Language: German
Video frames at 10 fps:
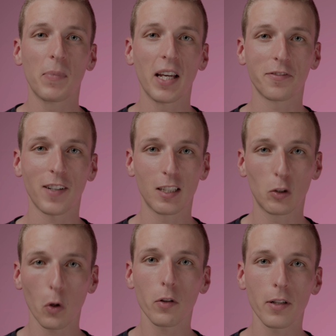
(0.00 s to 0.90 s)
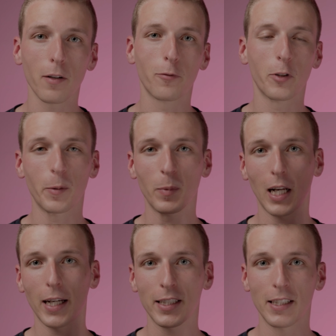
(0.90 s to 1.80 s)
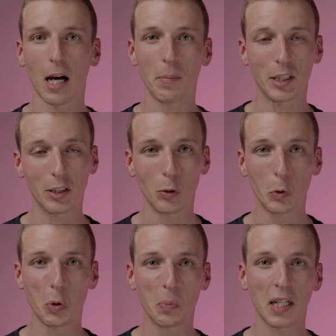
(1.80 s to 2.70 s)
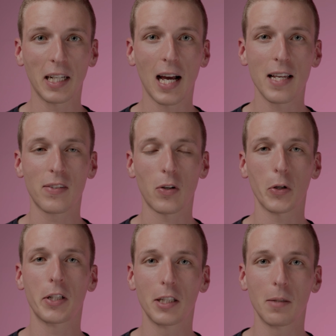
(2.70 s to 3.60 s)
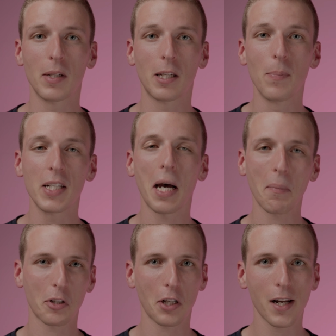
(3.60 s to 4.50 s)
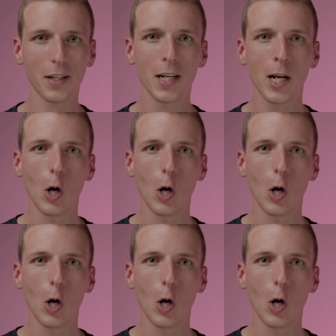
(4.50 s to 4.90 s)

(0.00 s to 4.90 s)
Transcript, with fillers: Der Fandon von dem gleichnamigen YouTube-Kanal ist heute nämlich mit am Start